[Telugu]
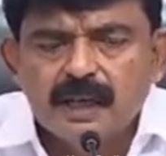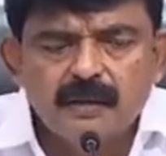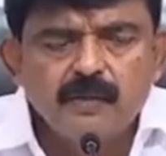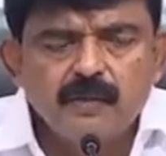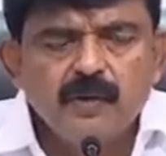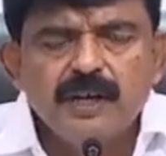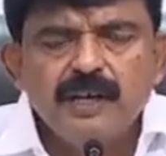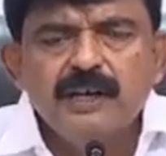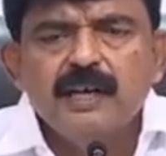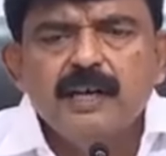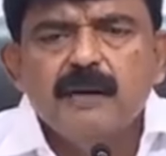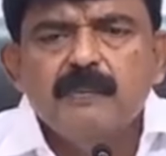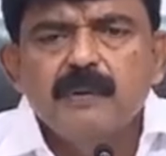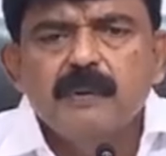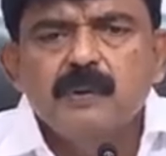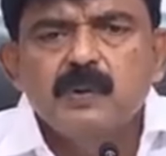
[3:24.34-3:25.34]
జగన్మోహన్ రెడ్డి
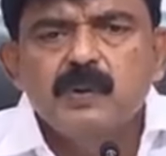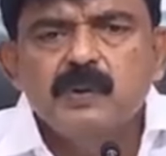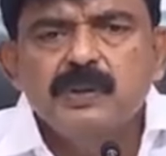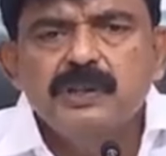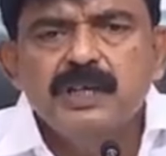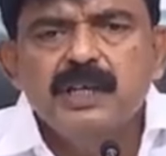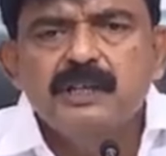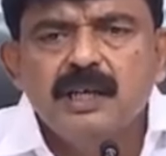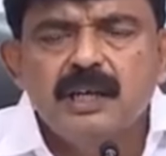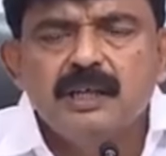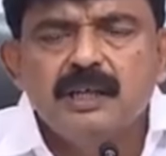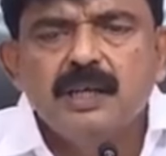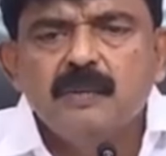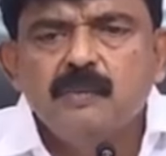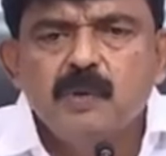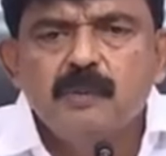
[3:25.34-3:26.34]
గారి ప్రభుత్వం ఏ
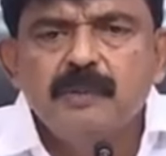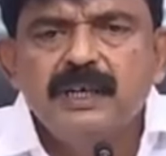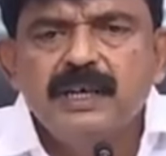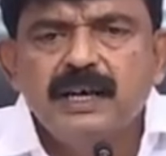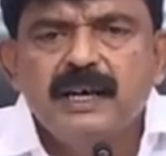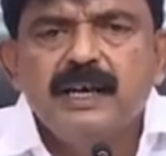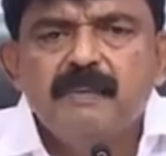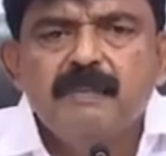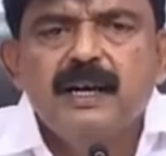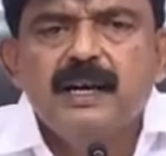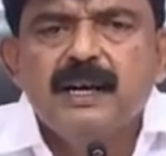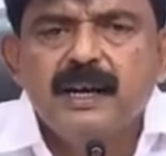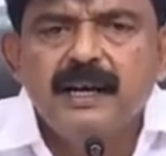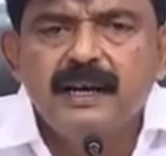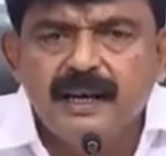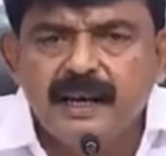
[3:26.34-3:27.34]
దళితుల భూమి ఏ
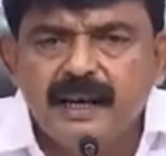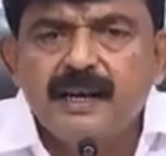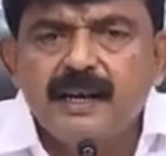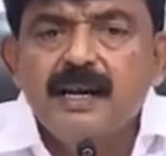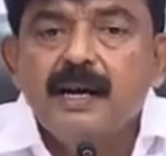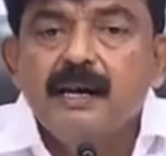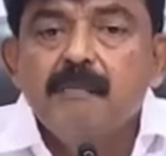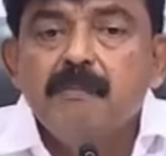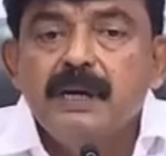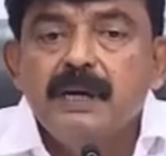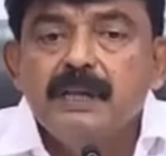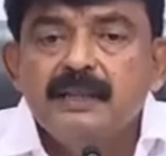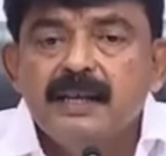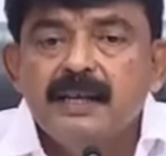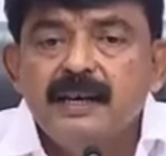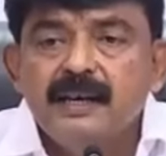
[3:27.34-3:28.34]
ఎమ్మెల్యే ఏ
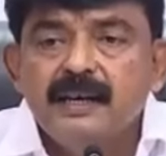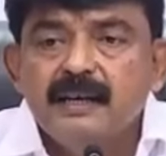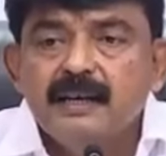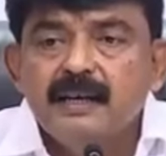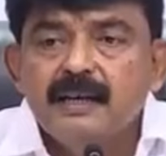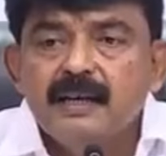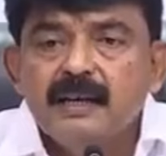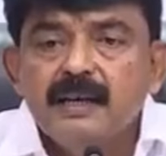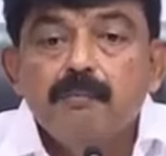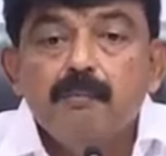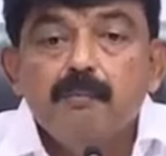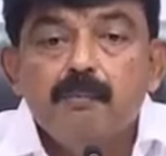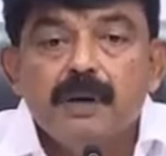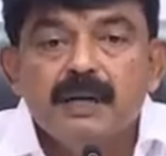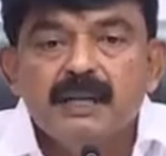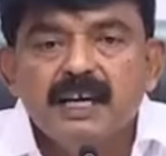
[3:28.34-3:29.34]
మంత్రి
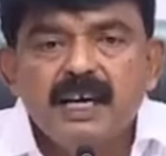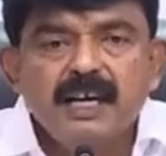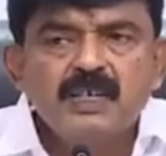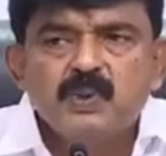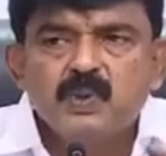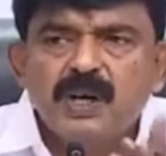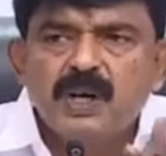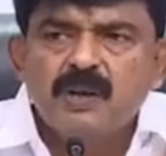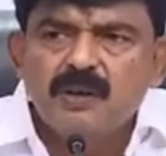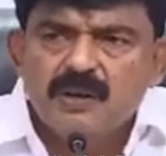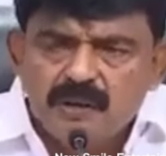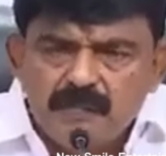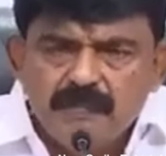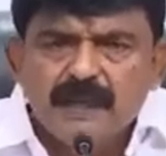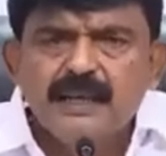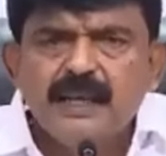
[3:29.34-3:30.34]
బదలాయించుకున్నాడో
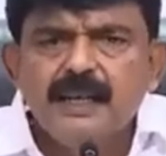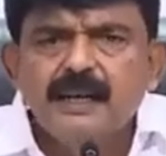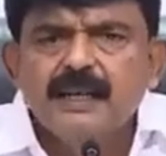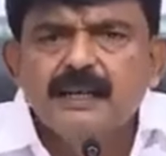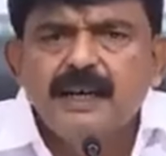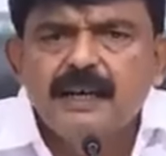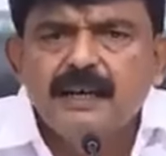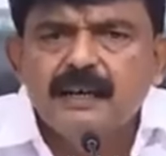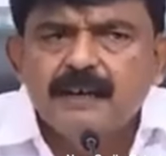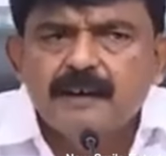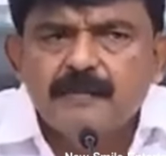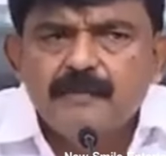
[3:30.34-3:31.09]
పెట్టాలి కదా